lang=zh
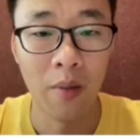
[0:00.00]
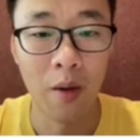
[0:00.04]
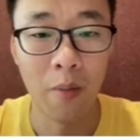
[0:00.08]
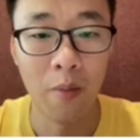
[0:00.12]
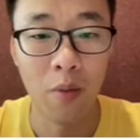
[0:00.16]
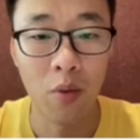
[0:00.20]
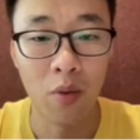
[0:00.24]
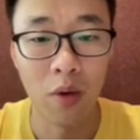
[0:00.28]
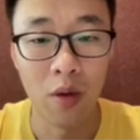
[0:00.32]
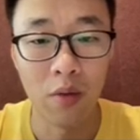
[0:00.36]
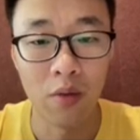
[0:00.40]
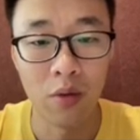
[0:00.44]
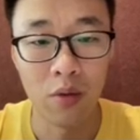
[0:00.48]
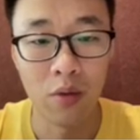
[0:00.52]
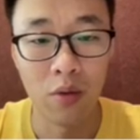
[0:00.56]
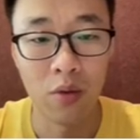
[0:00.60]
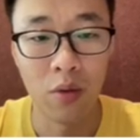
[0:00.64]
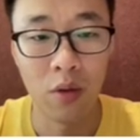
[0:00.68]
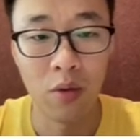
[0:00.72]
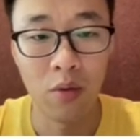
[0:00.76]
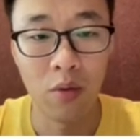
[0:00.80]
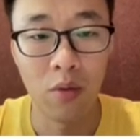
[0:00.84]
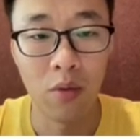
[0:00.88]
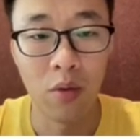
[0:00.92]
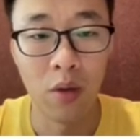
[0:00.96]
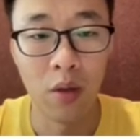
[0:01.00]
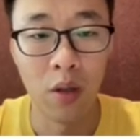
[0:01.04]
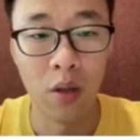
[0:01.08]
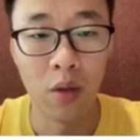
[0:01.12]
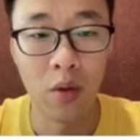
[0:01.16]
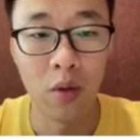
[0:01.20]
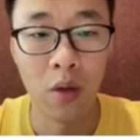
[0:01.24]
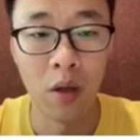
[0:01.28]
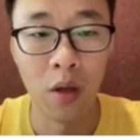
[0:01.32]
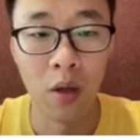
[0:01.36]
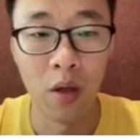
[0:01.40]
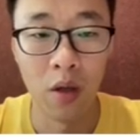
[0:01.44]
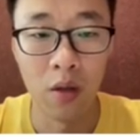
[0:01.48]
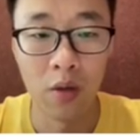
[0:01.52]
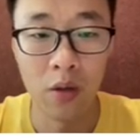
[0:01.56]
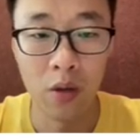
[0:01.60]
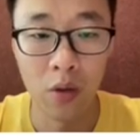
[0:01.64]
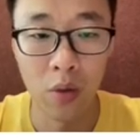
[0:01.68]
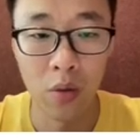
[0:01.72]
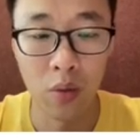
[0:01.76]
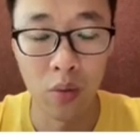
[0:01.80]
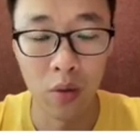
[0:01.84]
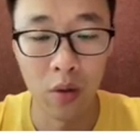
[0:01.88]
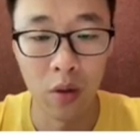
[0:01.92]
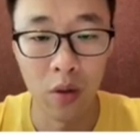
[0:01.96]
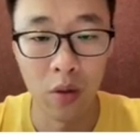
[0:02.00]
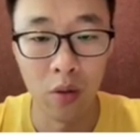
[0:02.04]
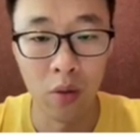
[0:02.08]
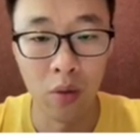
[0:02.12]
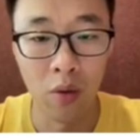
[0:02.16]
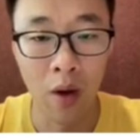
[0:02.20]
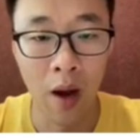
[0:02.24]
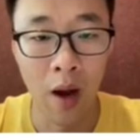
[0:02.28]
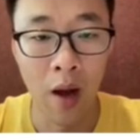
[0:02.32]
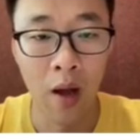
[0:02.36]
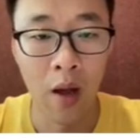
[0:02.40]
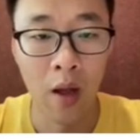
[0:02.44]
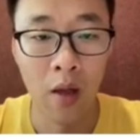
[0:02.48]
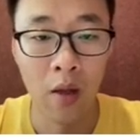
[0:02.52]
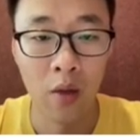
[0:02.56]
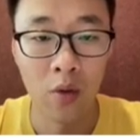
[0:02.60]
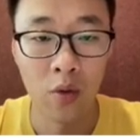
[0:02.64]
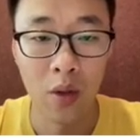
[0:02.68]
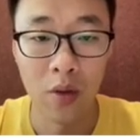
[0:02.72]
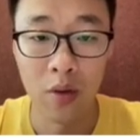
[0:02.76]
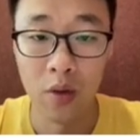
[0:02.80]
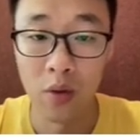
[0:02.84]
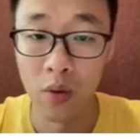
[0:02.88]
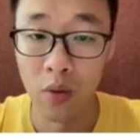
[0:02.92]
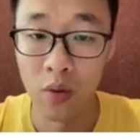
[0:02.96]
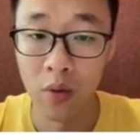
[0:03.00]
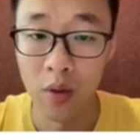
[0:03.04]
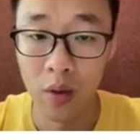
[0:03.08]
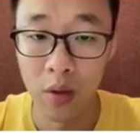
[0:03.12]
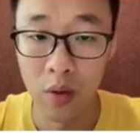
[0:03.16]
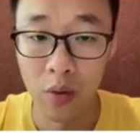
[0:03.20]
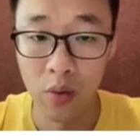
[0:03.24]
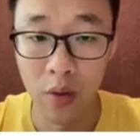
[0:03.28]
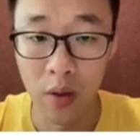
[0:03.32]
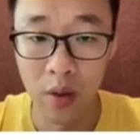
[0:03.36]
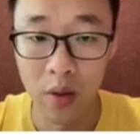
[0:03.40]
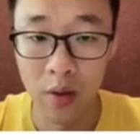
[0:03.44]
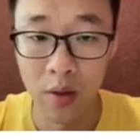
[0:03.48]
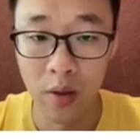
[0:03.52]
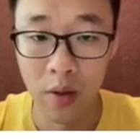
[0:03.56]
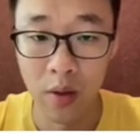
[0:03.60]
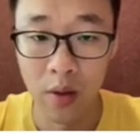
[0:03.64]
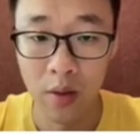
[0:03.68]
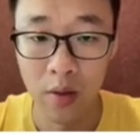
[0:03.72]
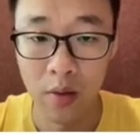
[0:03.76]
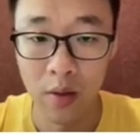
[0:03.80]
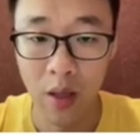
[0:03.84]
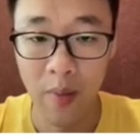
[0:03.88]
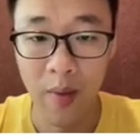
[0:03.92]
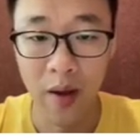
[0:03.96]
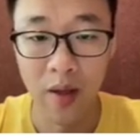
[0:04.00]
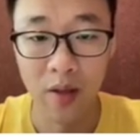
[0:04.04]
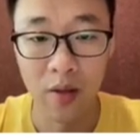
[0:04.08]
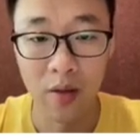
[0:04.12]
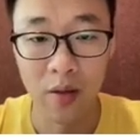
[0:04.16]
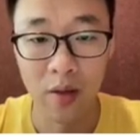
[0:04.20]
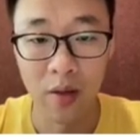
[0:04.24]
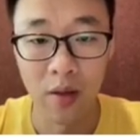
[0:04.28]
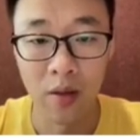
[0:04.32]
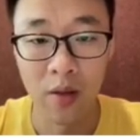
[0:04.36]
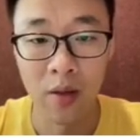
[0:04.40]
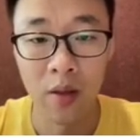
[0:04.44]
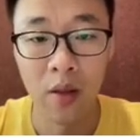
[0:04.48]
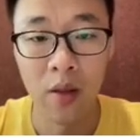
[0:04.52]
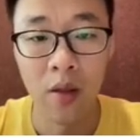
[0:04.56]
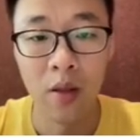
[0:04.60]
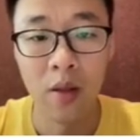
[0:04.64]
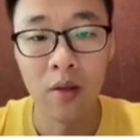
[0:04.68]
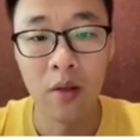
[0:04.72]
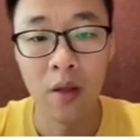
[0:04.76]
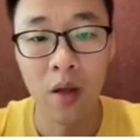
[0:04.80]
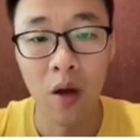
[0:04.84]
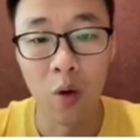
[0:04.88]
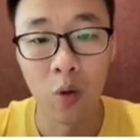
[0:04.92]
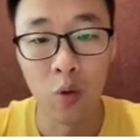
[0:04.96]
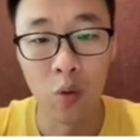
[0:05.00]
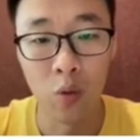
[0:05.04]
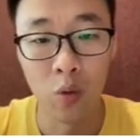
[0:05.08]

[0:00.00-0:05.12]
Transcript: 么不管是说对于计算图的优化、算子融合的决策、代码生成、调